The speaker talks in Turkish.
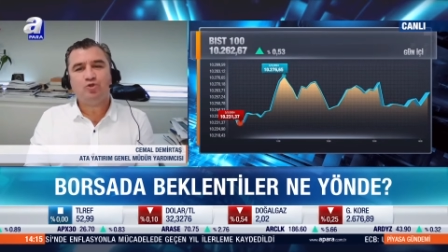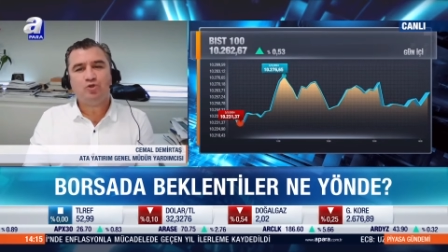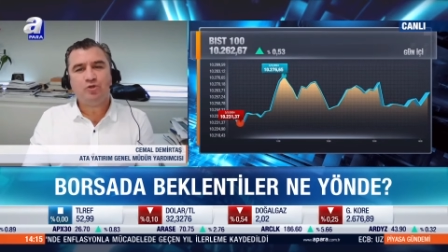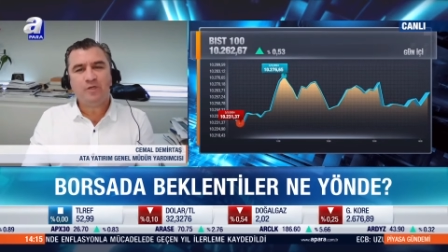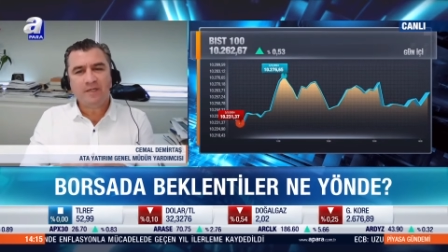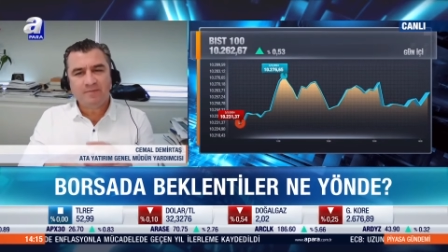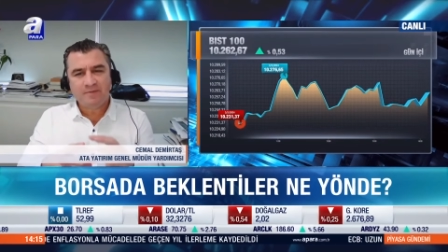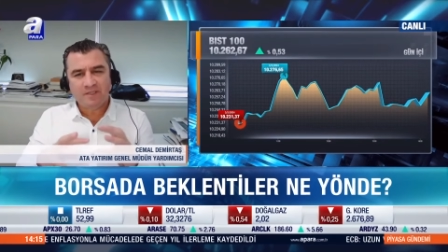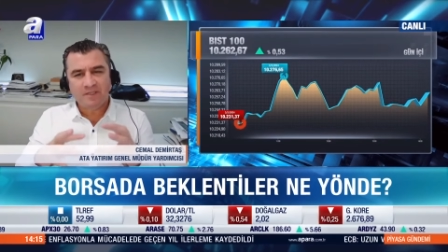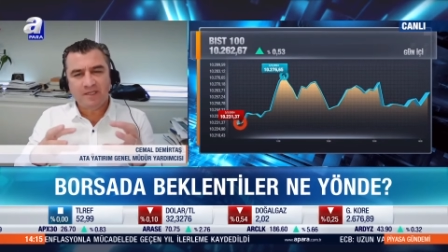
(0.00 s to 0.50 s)

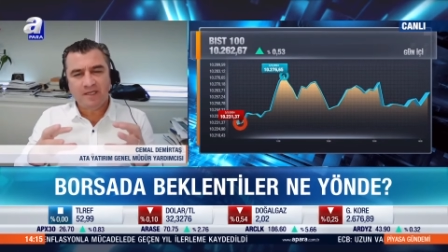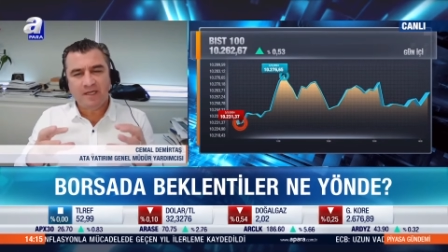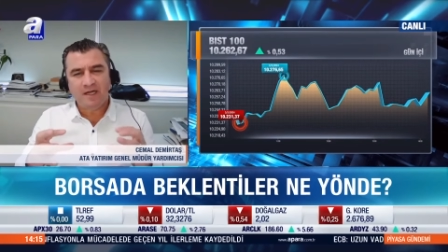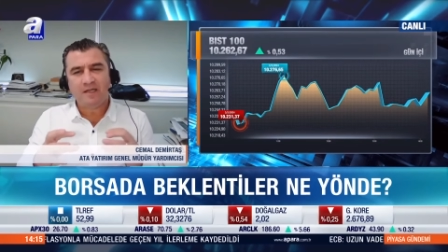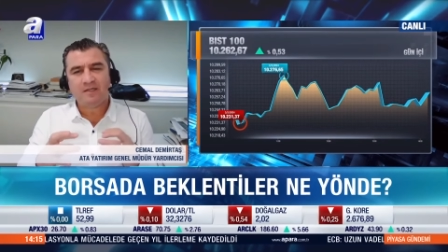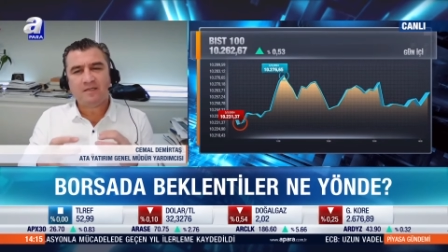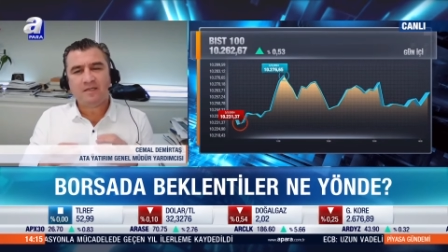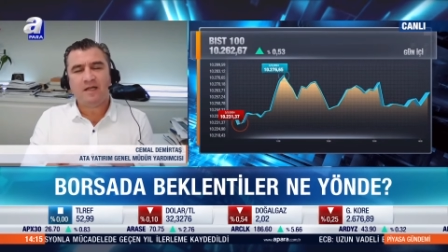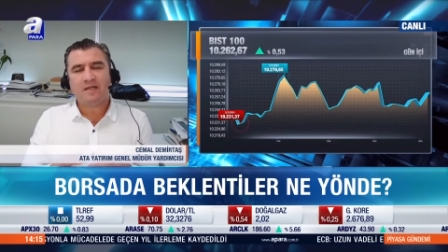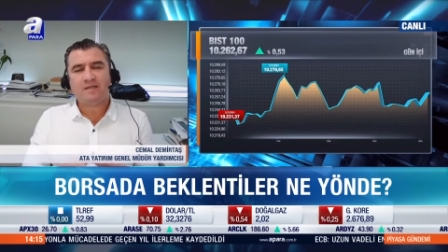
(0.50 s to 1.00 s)
bütün hepsini
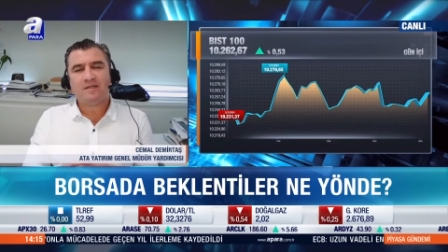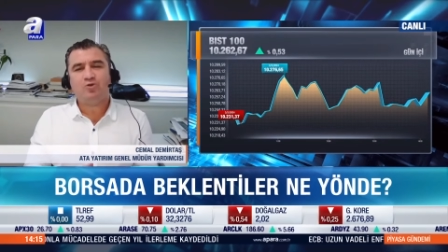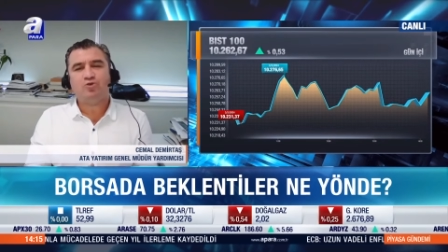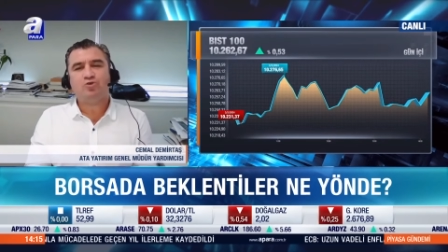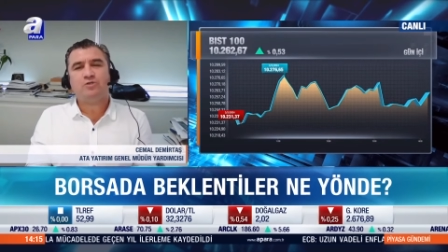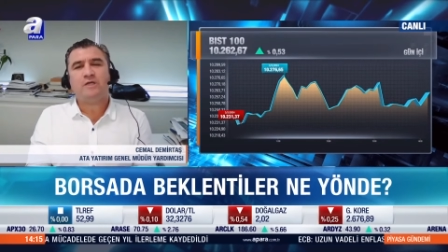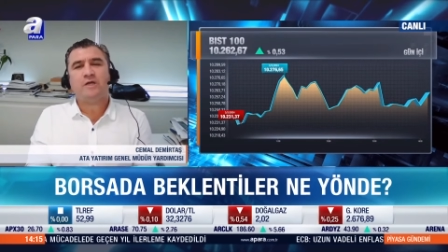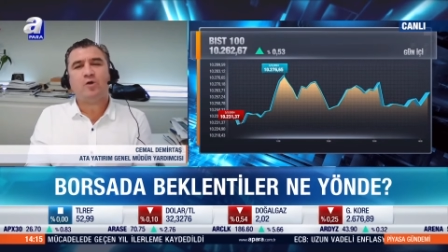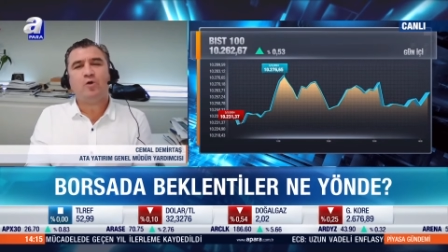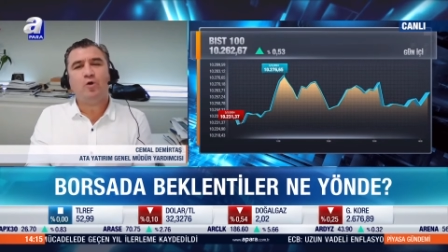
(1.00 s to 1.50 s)
alt alta
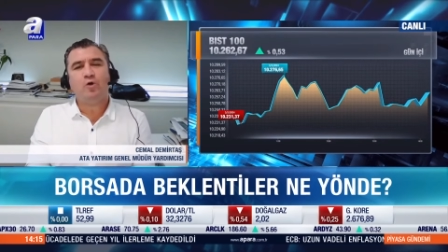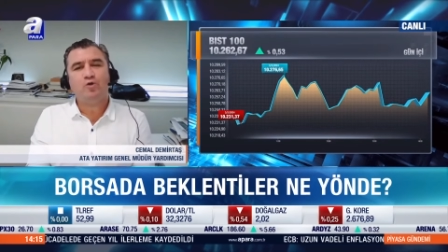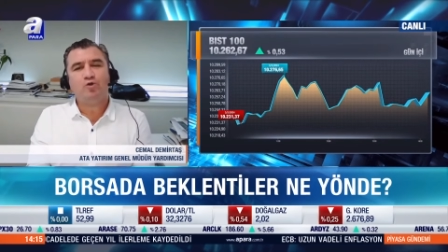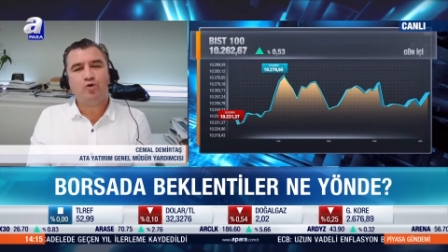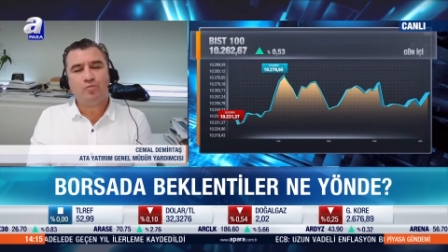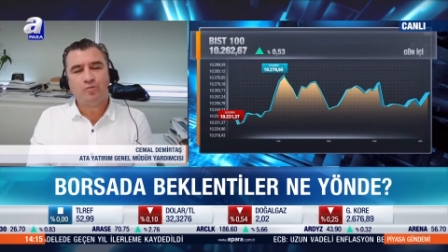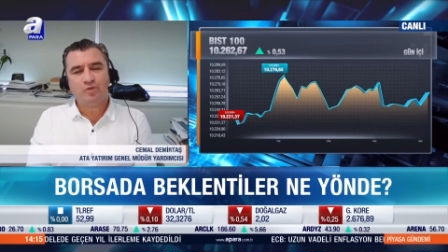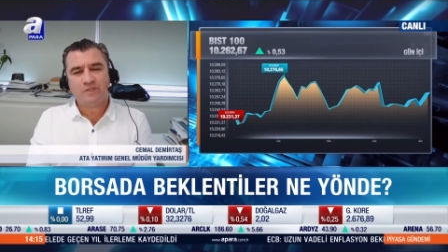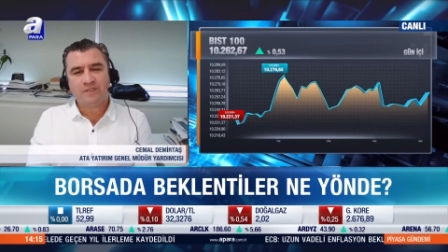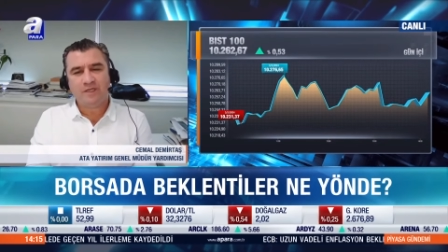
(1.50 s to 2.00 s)
üste
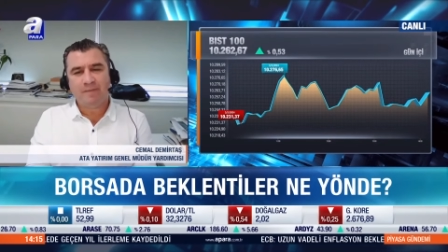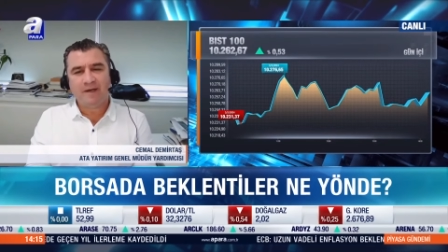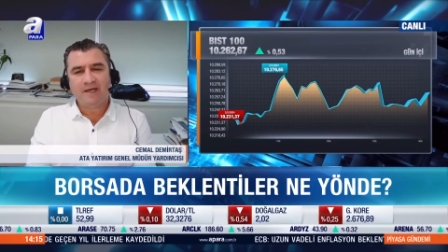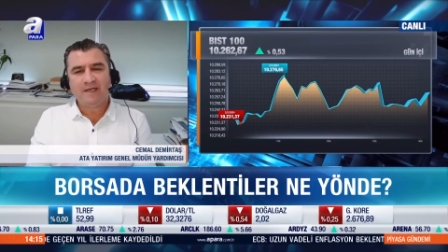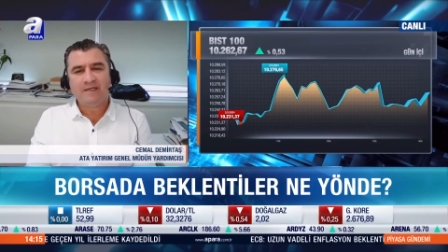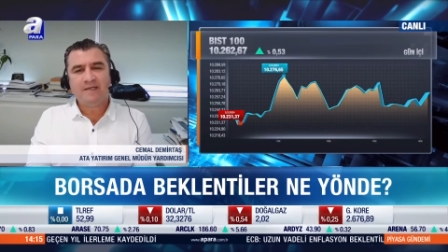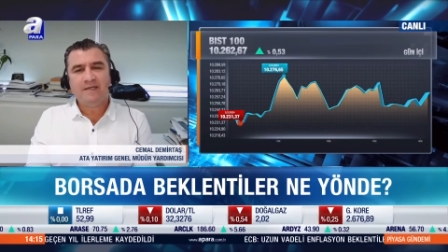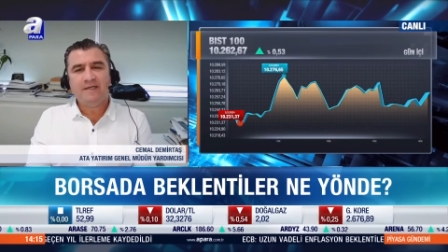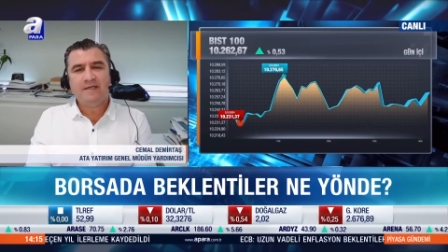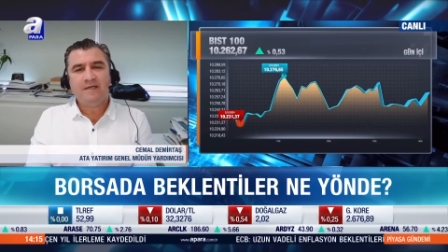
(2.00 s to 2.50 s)
koyduğumuz
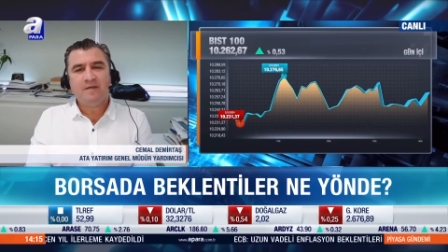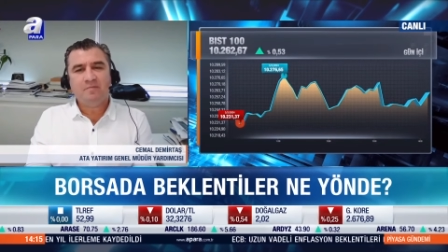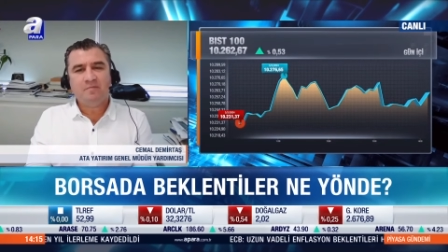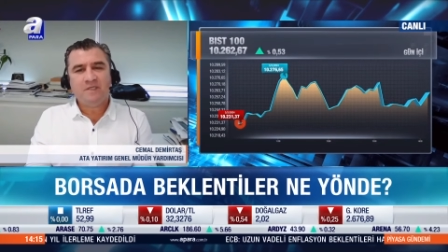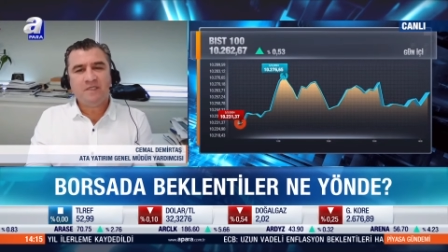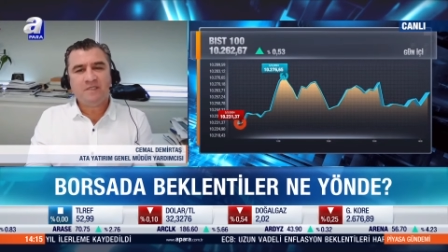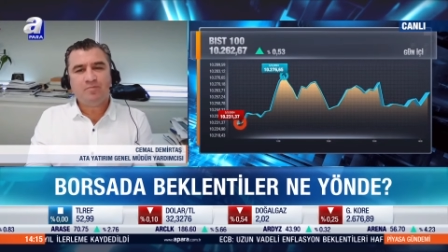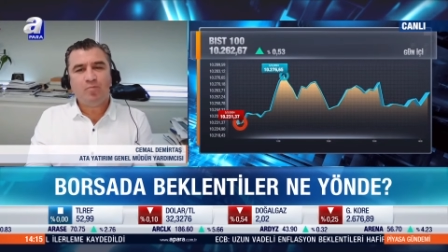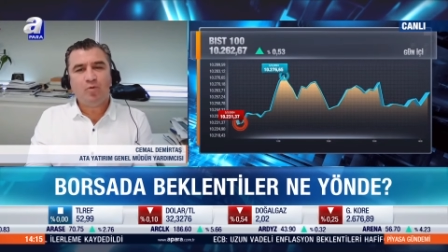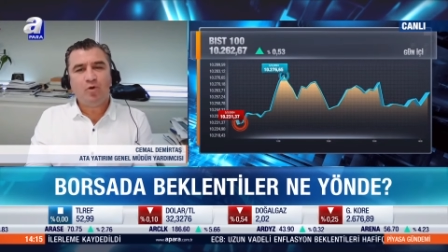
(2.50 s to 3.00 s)
zaman
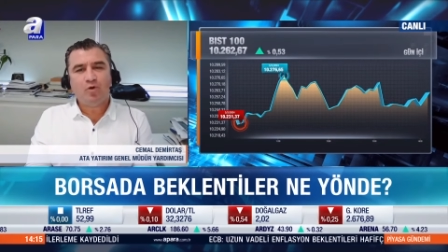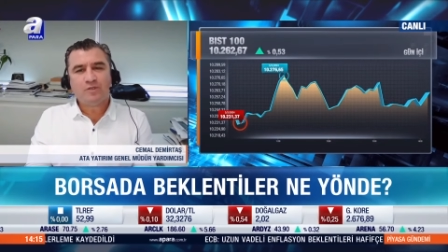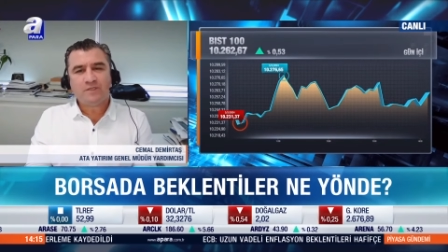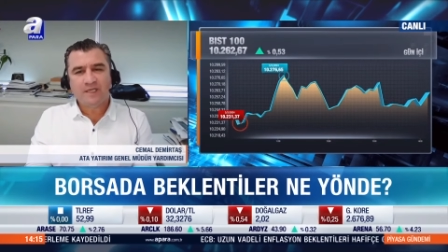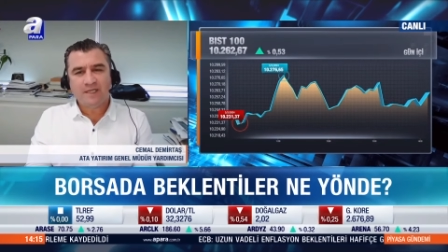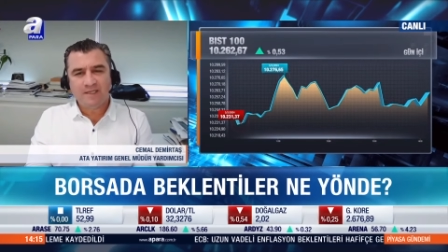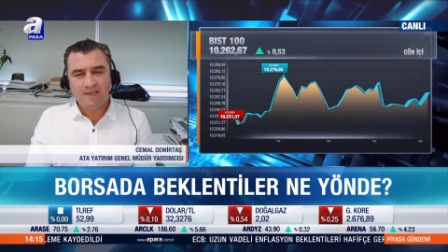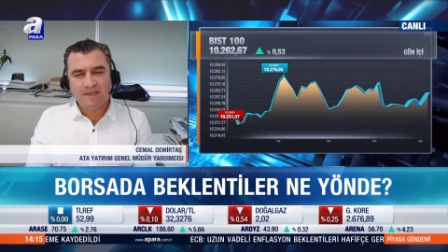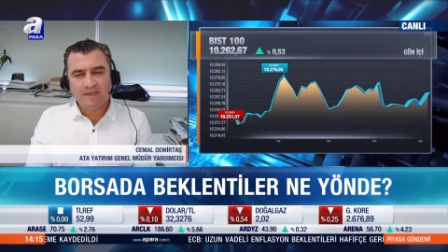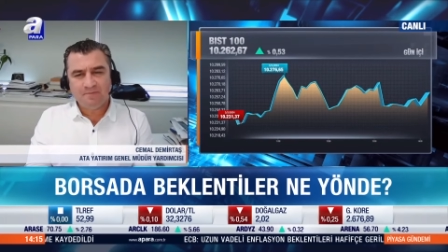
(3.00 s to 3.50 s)
biz
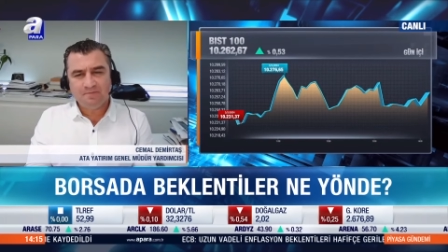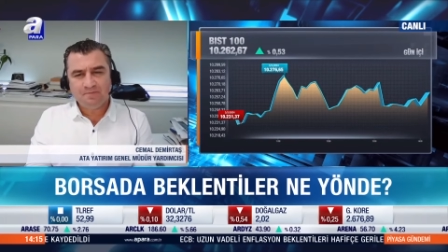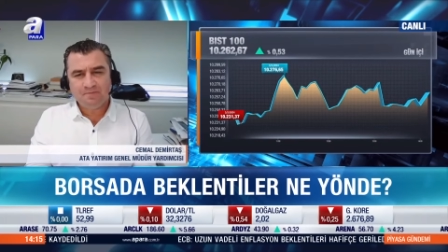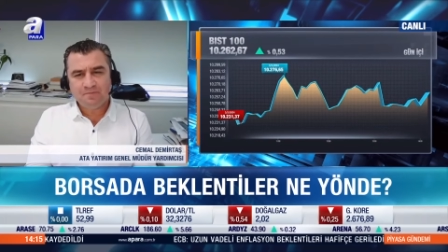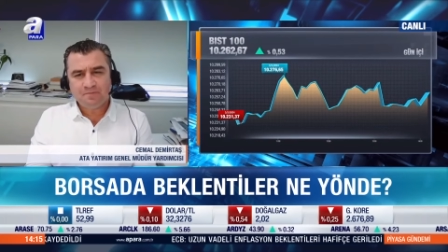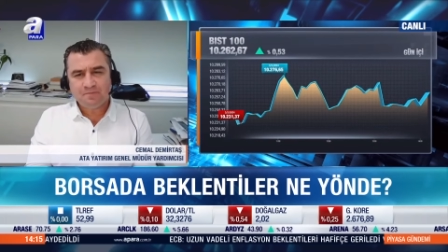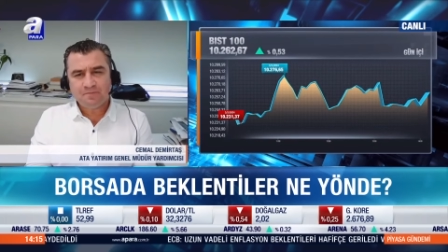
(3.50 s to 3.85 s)
borsada